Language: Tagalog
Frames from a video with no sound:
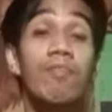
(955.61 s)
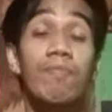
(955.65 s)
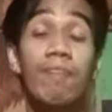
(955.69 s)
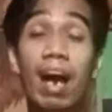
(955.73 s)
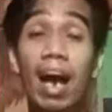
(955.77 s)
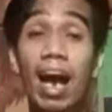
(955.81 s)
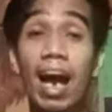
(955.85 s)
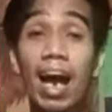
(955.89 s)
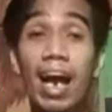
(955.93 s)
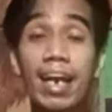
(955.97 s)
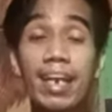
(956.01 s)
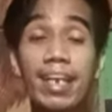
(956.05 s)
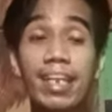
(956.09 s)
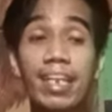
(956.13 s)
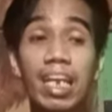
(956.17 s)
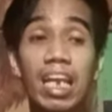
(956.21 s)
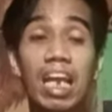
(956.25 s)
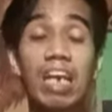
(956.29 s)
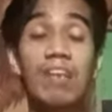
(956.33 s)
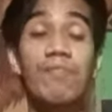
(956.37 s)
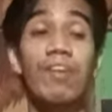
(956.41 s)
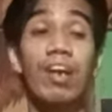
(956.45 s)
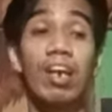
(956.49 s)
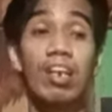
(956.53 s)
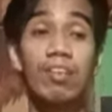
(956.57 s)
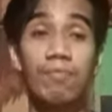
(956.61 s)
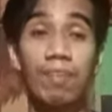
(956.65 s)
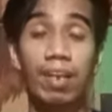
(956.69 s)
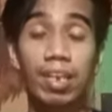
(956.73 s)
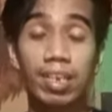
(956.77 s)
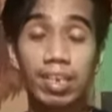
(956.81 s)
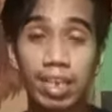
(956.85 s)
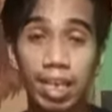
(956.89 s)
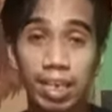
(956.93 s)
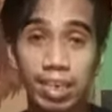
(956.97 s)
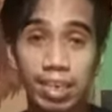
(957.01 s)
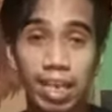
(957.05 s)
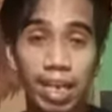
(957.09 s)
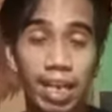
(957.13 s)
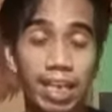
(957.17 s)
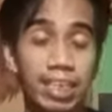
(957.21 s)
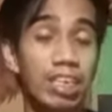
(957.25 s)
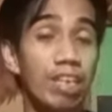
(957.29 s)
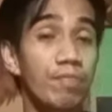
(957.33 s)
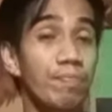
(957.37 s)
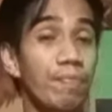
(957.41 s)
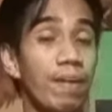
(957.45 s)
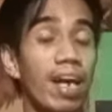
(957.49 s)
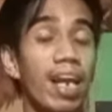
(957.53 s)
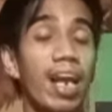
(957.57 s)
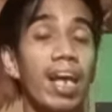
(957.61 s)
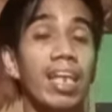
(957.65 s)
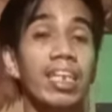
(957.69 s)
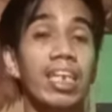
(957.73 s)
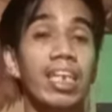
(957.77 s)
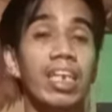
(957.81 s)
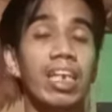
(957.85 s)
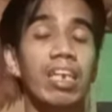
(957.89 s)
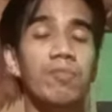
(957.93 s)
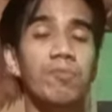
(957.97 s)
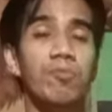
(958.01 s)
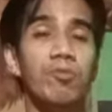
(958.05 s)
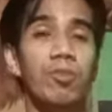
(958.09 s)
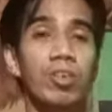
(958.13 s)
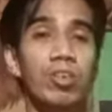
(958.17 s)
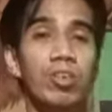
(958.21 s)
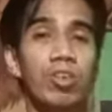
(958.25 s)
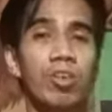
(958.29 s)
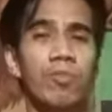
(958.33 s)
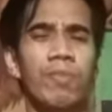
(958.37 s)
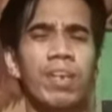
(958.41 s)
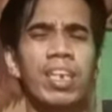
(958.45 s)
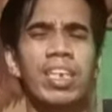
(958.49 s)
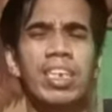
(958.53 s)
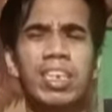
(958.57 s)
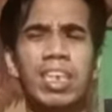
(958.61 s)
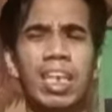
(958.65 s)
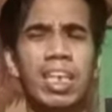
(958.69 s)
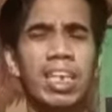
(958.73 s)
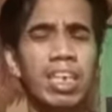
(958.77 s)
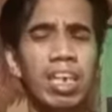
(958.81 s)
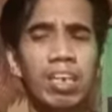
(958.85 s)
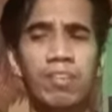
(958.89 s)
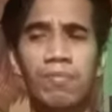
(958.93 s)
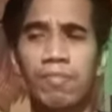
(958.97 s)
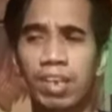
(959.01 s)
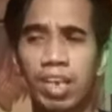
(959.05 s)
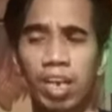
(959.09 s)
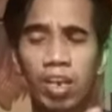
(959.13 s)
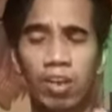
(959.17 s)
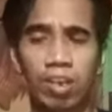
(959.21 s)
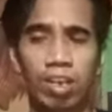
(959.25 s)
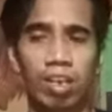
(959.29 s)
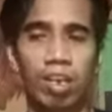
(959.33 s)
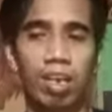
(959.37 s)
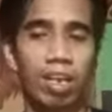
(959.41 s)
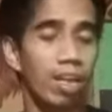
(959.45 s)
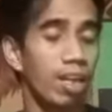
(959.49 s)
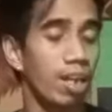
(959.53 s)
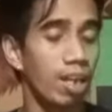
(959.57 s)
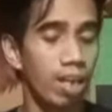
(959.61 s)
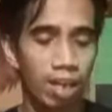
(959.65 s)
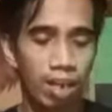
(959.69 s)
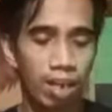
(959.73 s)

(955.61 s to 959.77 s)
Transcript: maaari na lamang kayong magdagdag kasi paratingan po ito pwede talagang magkaroon ng